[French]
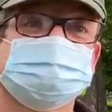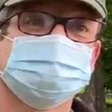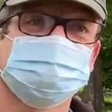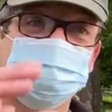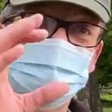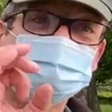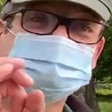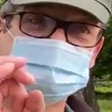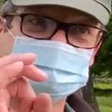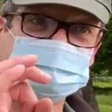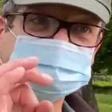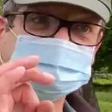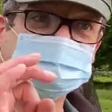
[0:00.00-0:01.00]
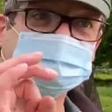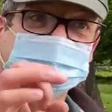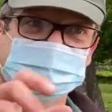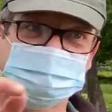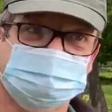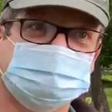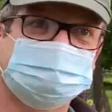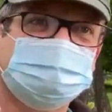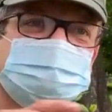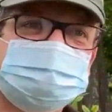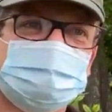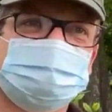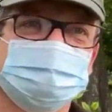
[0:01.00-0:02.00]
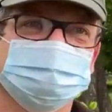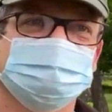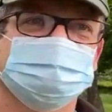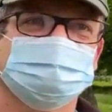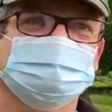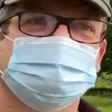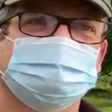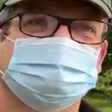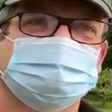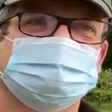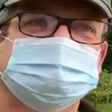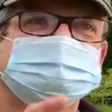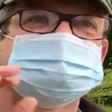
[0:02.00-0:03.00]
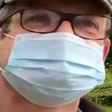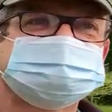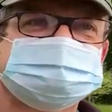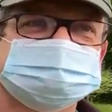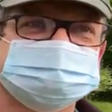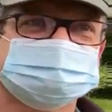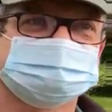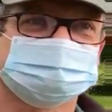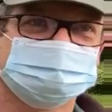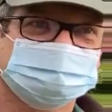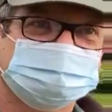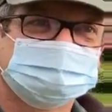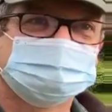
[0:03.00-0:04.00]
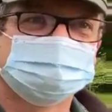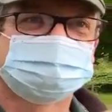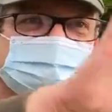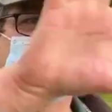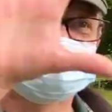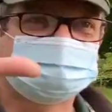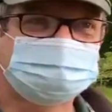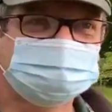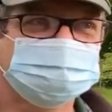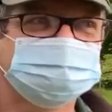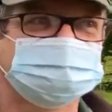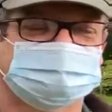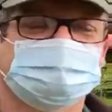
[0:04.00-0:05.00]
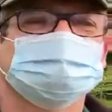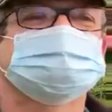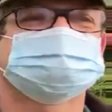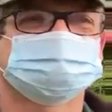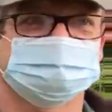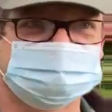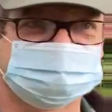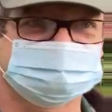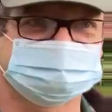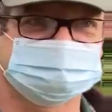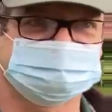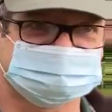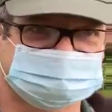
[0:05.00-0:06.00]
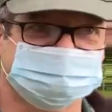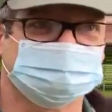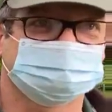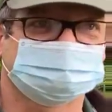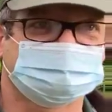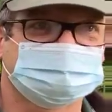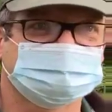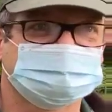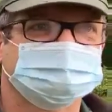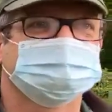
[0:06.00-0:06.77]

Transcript: trou du bon diamètre et de la bonne profondeur. C'est-à-dire que pour la, plus, la grande majorité des hyménoptères,